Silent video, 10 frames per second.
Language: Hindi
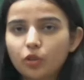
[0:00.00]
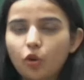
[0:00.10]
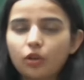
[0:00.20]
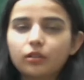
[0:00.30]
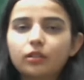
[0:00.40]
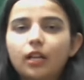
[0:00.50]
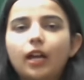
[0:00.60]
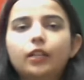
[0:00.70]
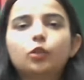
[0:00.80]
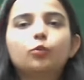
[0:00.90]
corner
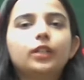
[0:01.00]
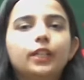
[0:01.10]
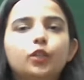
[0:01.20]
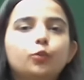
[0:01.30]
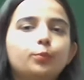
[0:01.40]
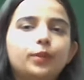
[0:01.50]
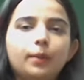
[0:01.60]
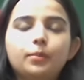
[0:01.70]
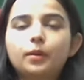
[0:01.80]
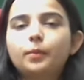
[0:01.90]
and you need to
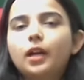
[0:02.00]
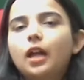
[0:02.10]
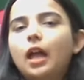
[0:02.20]
prep up